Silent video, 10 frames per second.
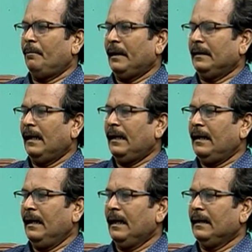
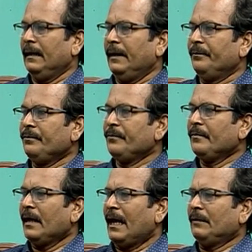పదాలకు కానీ
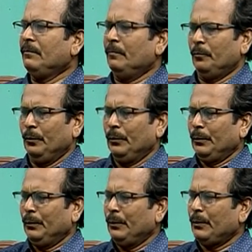అద్
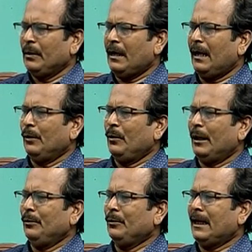ఊరు ఊరున అడుగు
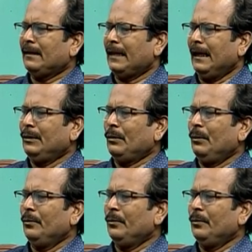అడుగున దళితులు